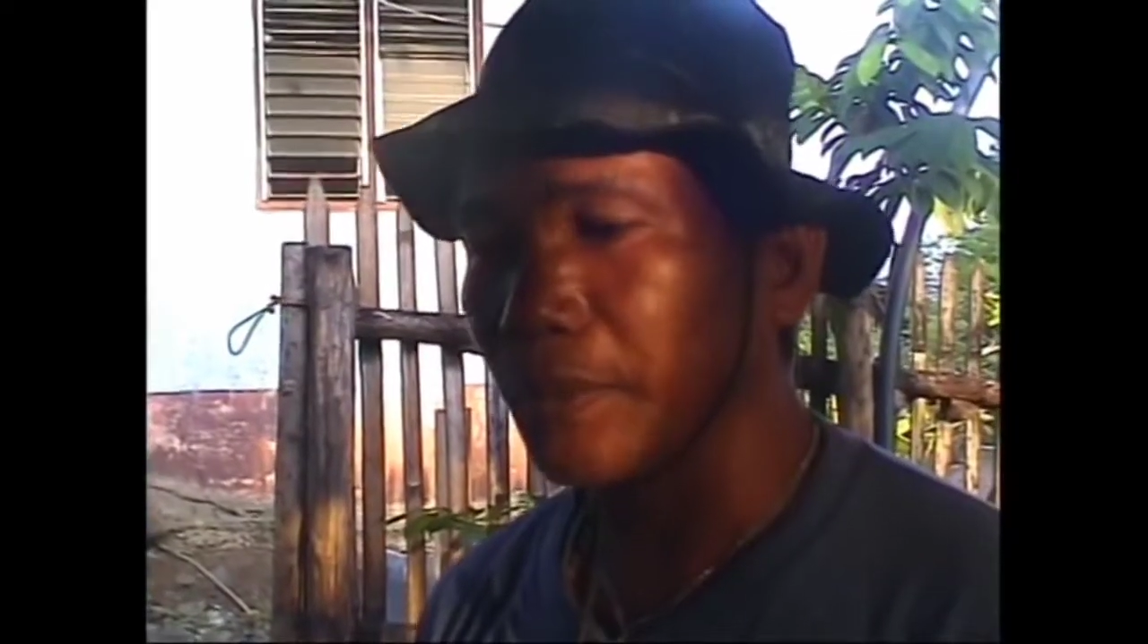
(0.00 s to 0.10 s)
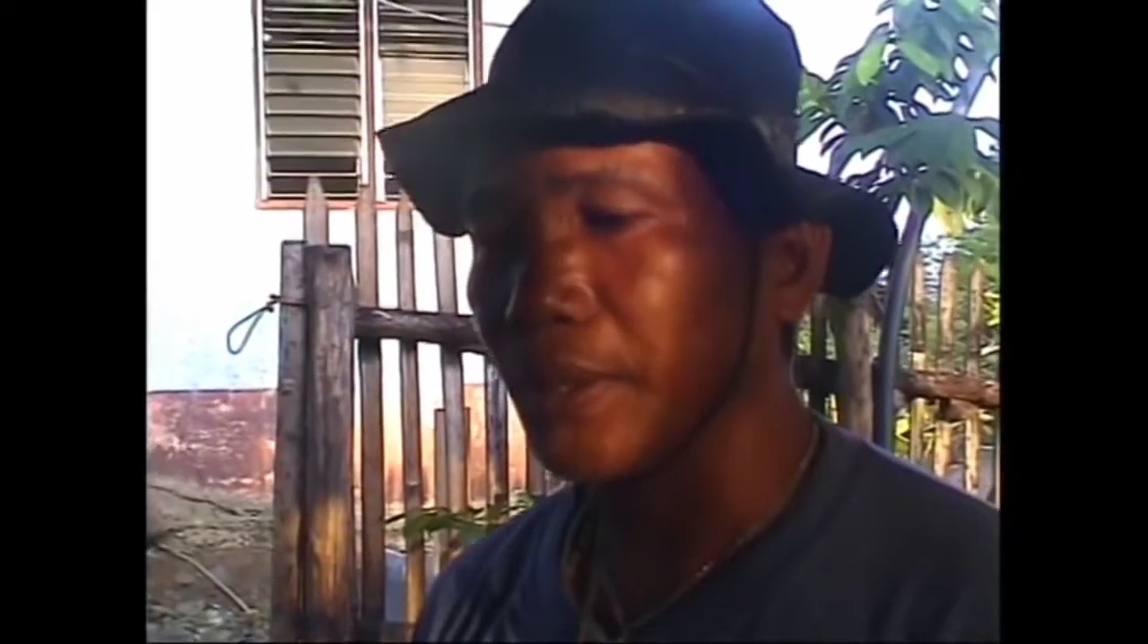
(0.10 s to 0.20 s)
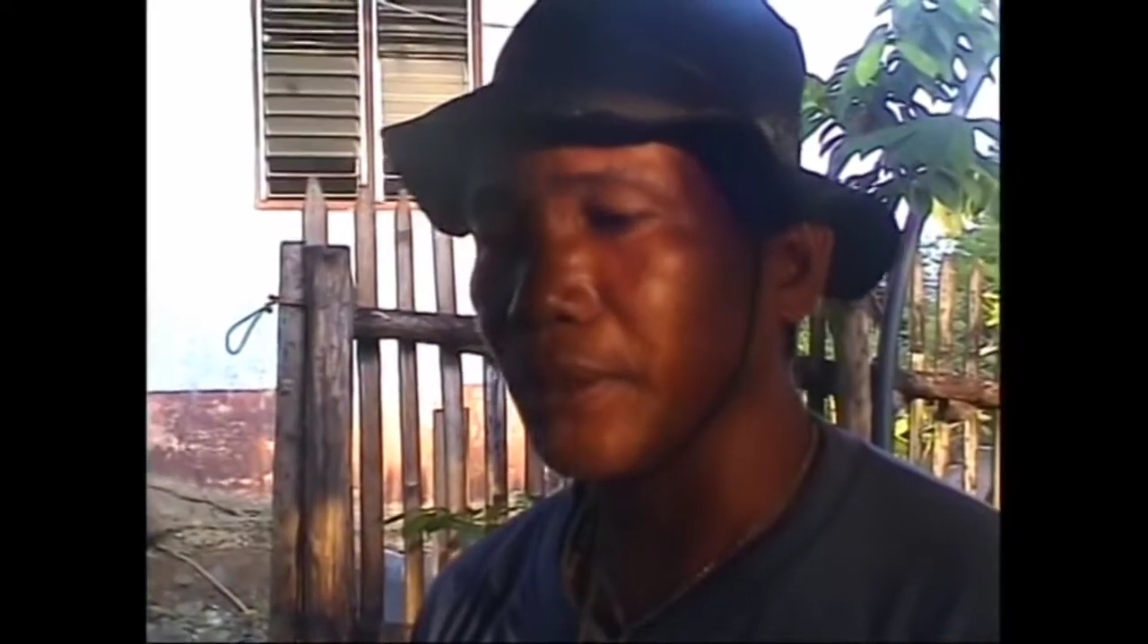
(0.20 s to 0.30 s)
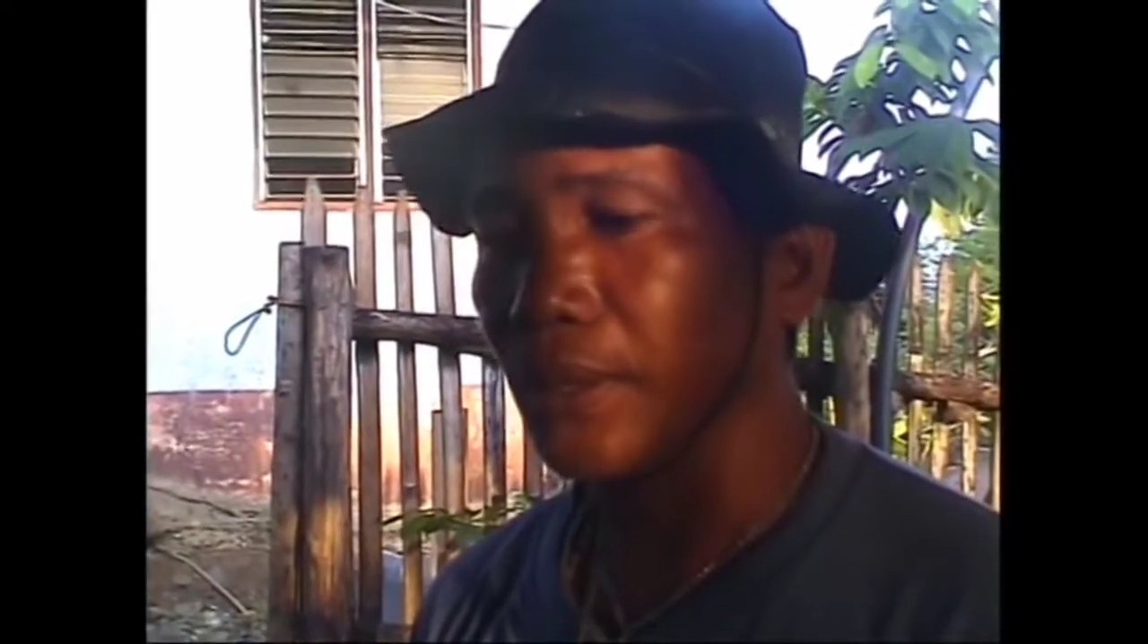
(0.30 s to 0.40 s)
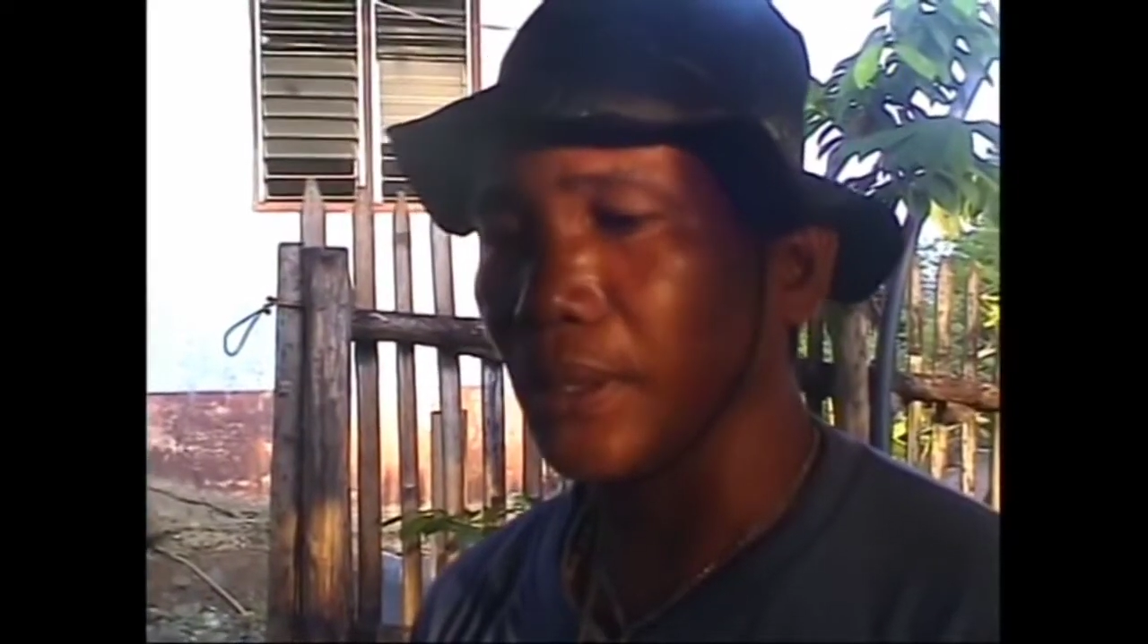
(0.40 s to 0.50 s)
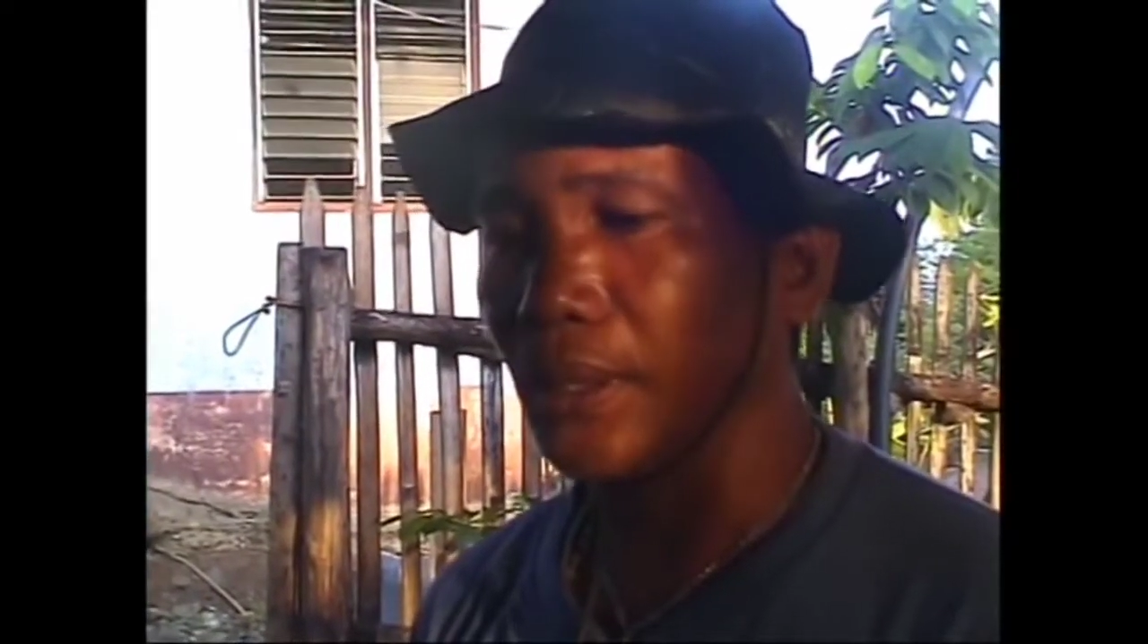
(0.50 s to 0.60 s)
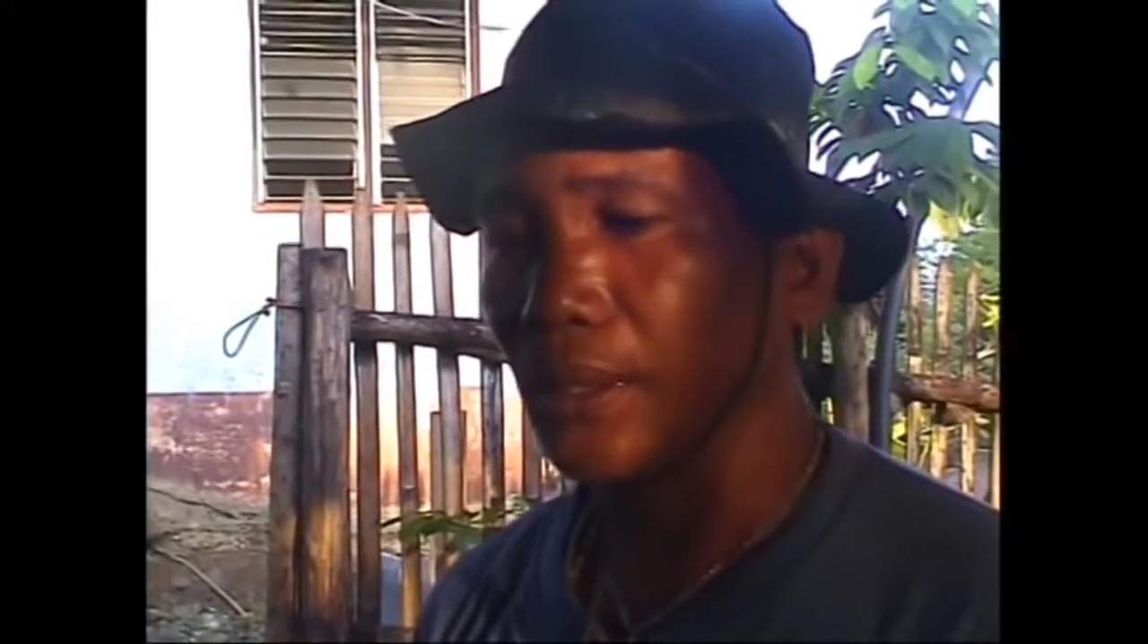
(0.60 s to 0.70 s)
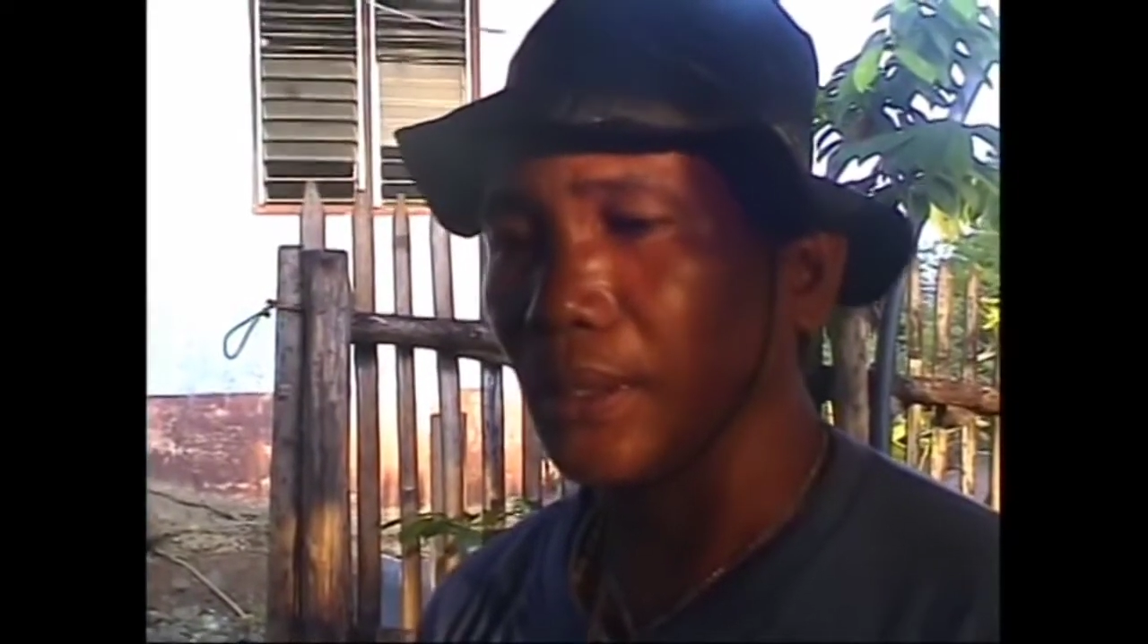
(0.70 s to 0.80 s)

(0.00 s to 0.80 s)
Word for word: kami na